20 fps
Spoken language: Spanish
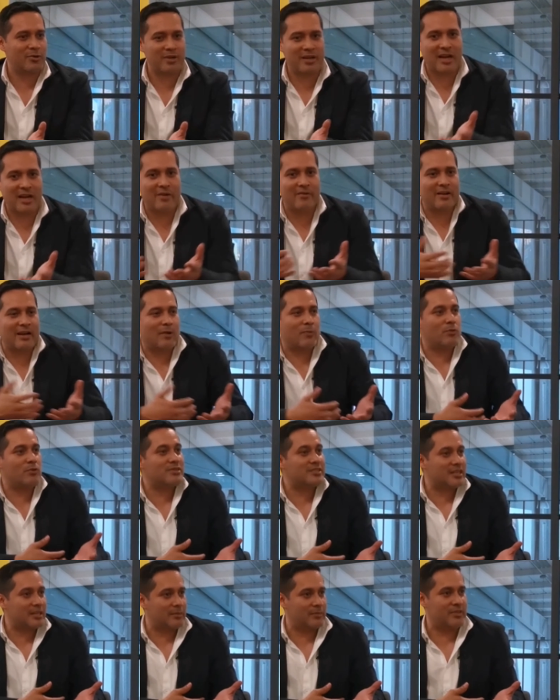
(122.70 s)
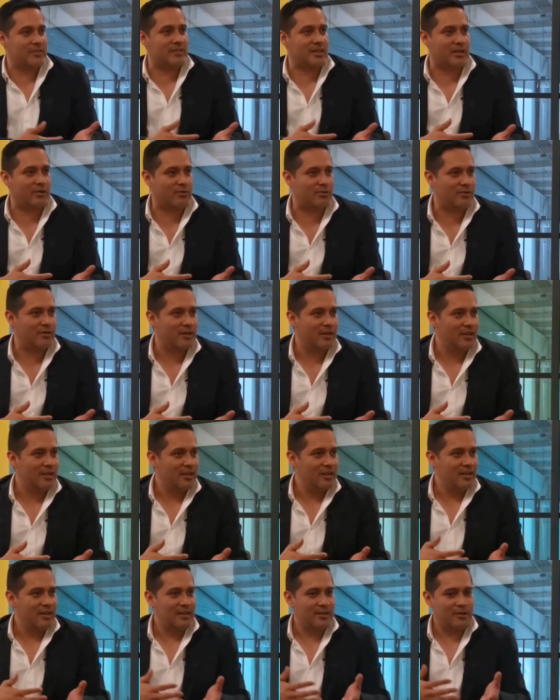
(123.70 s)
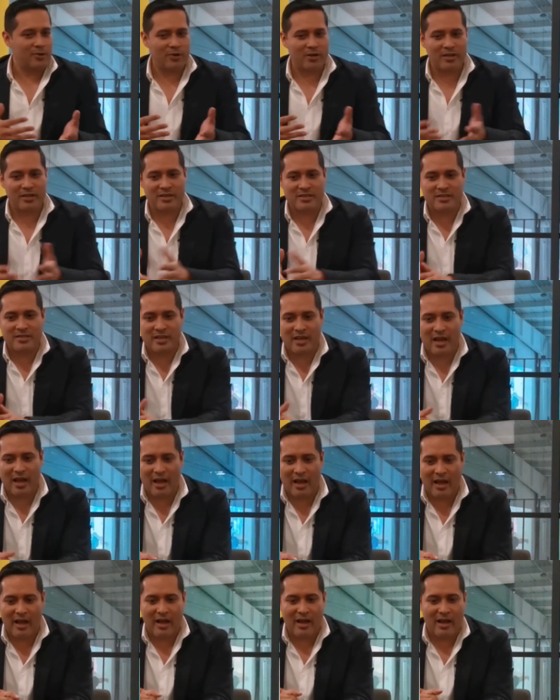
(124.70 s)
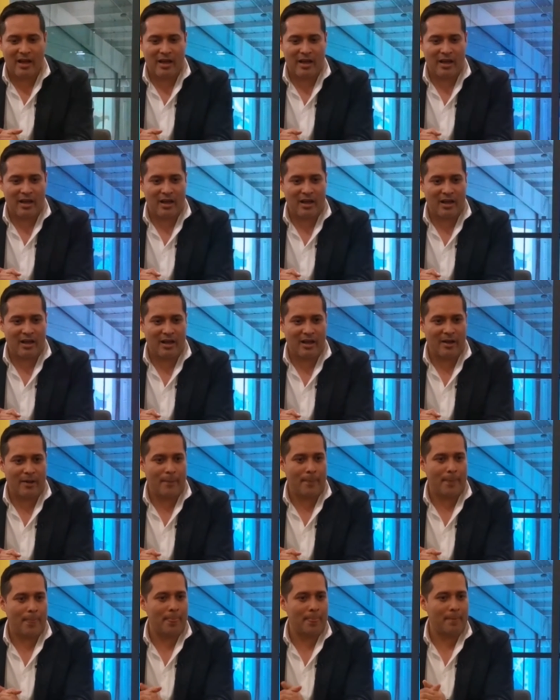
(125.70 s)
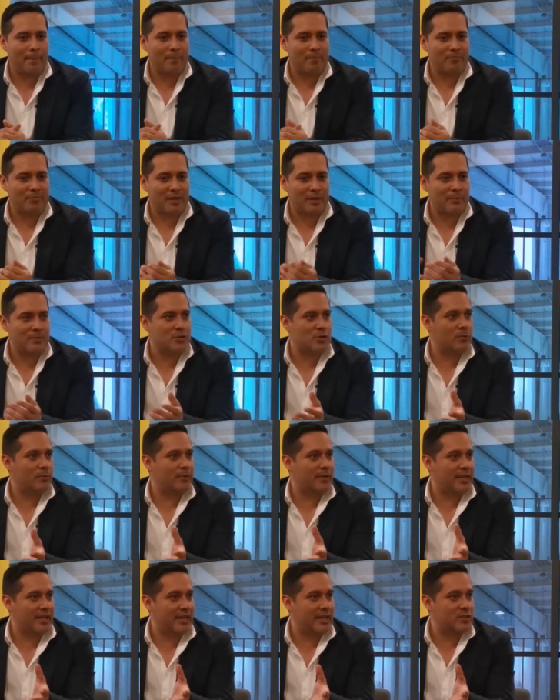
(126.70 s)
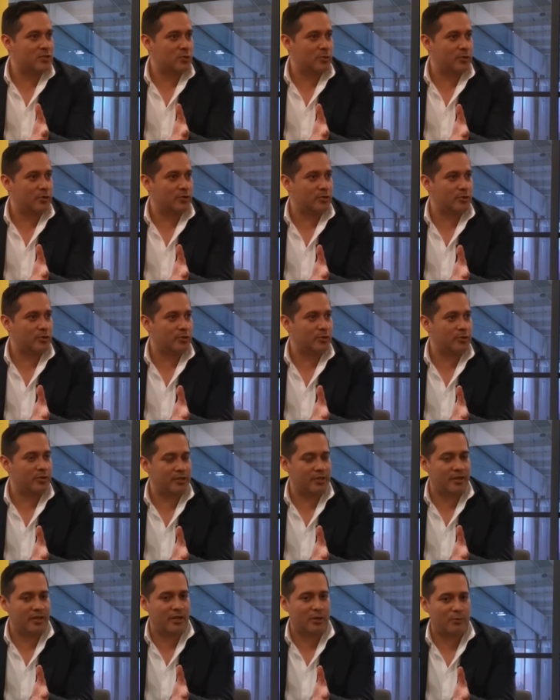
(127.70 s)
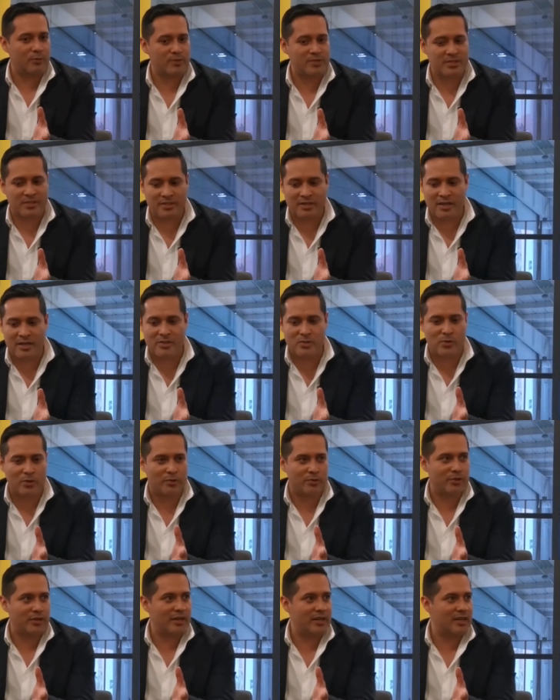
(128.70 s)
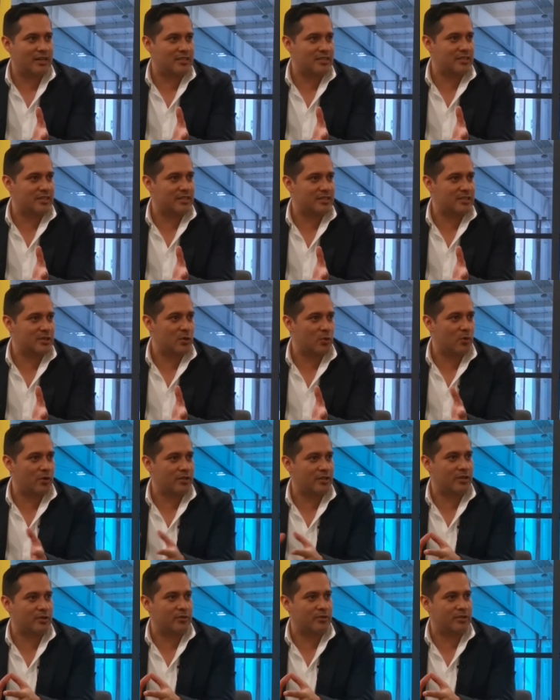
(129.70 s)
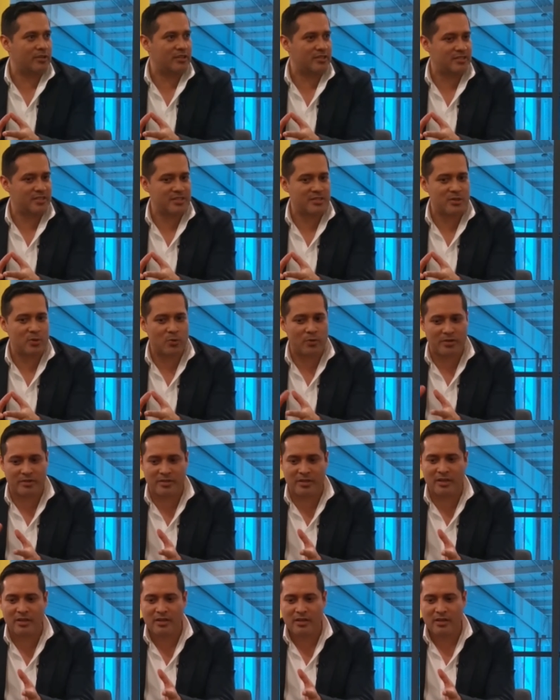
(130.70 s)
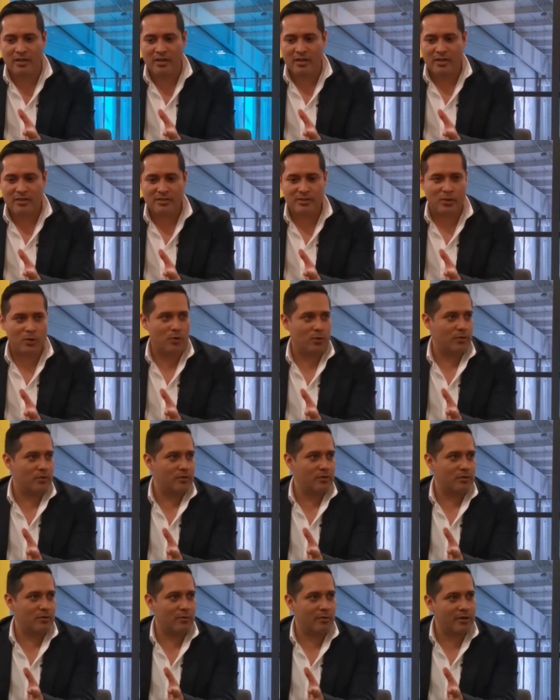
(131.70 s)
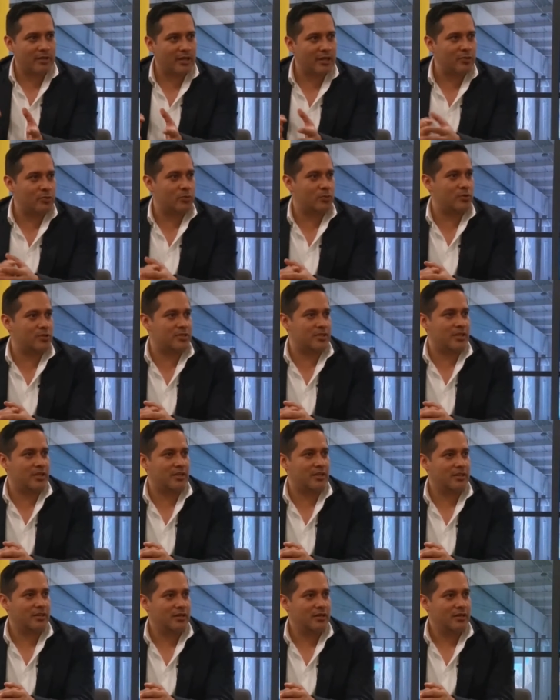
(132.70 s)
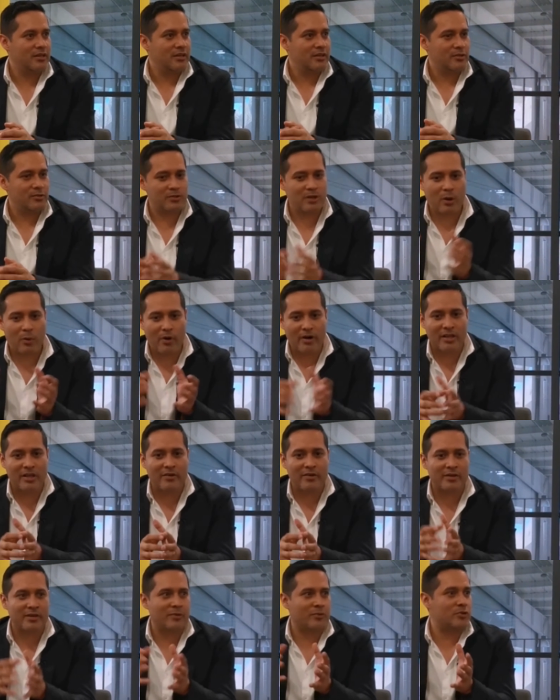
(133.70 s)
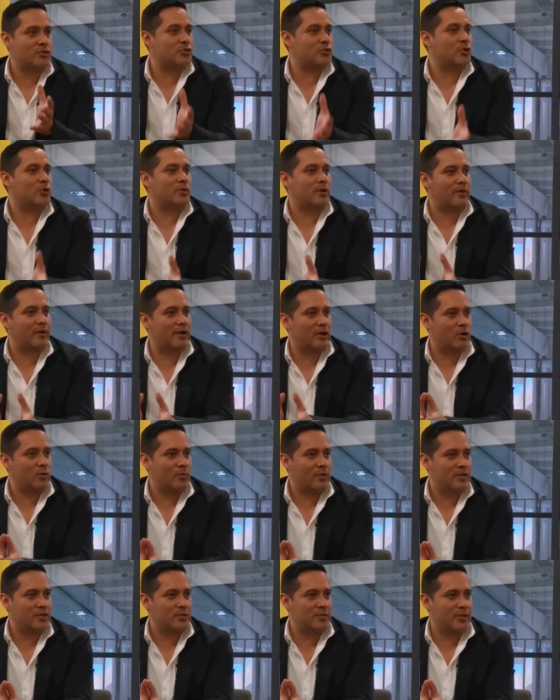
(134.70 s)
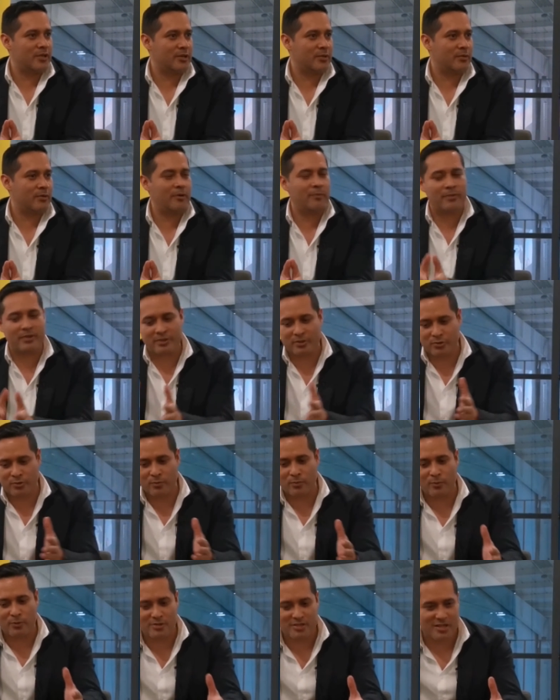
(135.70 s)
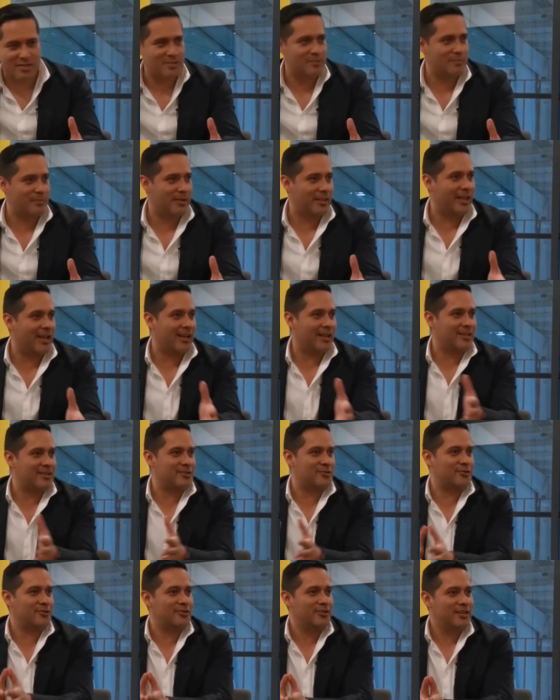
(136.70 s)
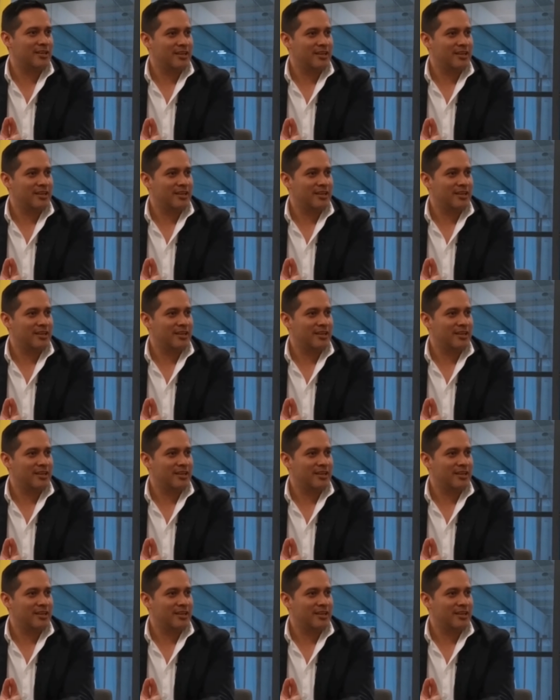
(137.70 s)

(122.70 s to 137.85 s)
hoy cabe en la bolsa de mi saco. Yo le decía a, a mis compañeras, sobre todo en, la oficina, es cuando llega la Z50 con el 1650, digo, guárdala en tu bolsa, entonces la guardaban y no estorbaban en lo más mínimo. Obviamente son bolsas medianas, ¿no?